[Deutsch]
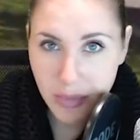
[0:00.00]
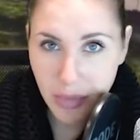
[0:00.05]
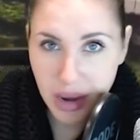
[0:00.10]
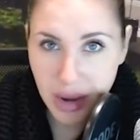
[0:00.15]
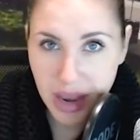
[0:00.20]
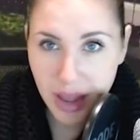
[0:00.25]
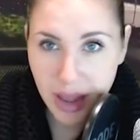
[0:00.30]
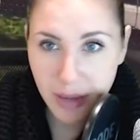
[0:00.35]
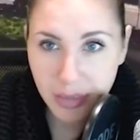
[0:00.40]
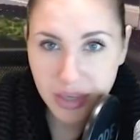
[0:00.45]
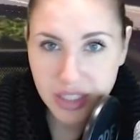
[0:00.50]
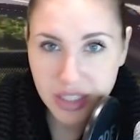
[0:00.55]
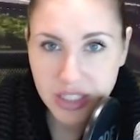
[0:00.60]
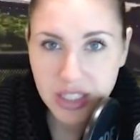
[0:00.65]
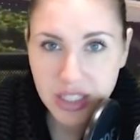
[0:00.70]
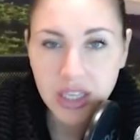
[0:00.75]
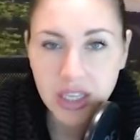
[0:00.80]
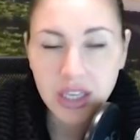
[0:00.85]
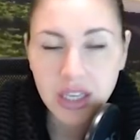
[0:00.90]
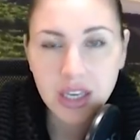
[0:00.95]

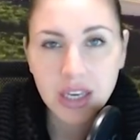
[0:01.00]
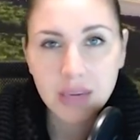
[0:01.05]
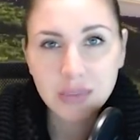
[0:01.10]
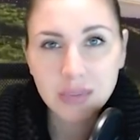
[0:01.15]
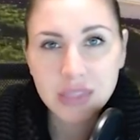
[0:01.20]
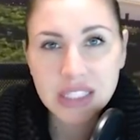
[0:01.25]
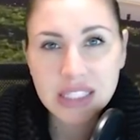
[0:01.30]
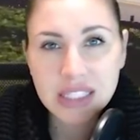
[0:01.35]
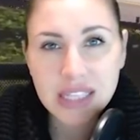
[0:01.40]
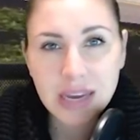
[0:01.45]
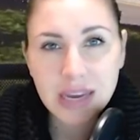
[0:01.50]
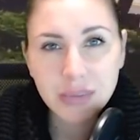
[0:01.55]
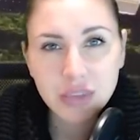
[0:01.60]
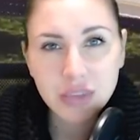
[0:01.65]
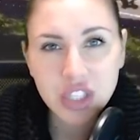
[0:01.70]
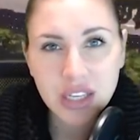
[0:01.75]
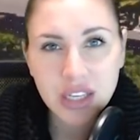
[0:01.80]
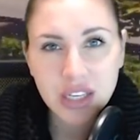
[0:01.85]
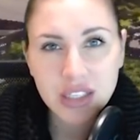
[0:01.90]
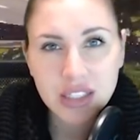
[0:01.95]
geplappert. Ähm,
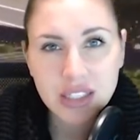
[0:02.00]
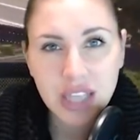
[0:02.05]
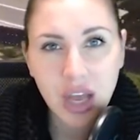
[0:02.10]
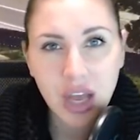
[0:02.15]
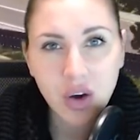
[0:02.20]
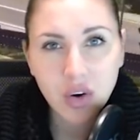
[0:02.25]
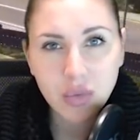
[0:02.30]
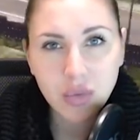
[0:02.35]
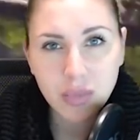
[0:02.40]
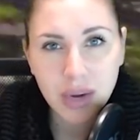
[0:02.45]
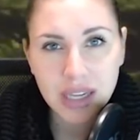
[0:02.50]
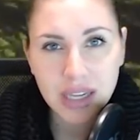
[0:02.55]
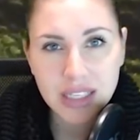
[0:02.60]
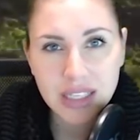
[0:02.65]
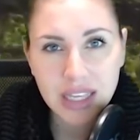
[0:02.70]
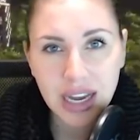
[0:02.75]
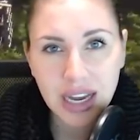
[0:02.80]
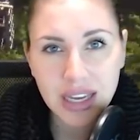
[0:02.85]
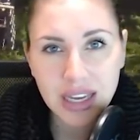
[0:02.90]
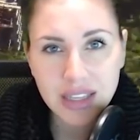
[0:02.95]
Snapchat ist auch
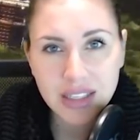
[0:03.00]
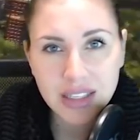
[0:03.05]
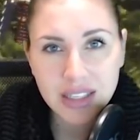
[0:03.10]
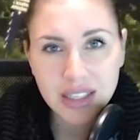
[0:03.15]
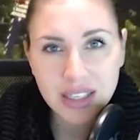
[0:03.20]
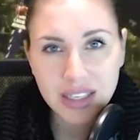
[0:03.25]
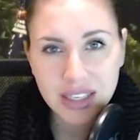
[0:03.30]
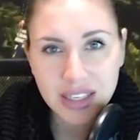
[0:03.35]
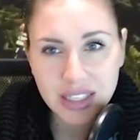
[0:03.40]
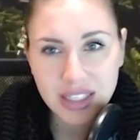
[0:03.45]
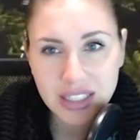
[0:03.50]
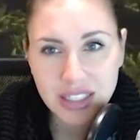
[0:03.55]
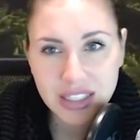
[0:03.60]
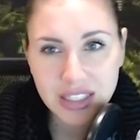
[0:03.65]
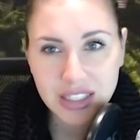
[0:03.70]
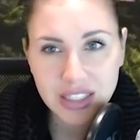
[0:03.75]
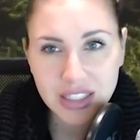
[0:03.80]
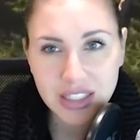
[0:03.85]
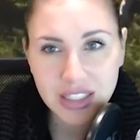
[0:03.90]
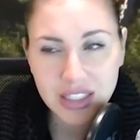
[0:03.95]
bald
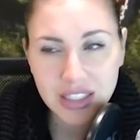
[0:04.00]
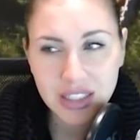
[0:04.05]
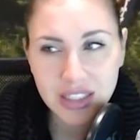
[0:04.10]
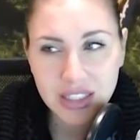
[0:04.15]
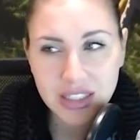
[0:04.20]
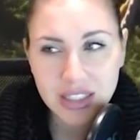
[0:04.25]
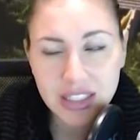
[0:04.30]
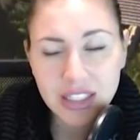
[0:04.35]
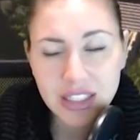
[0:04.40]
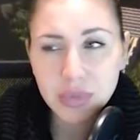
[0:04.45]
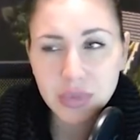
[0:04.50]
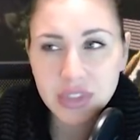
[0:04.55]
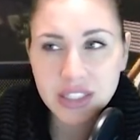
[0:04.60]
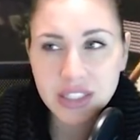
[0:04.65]
eingerichtet. Es ist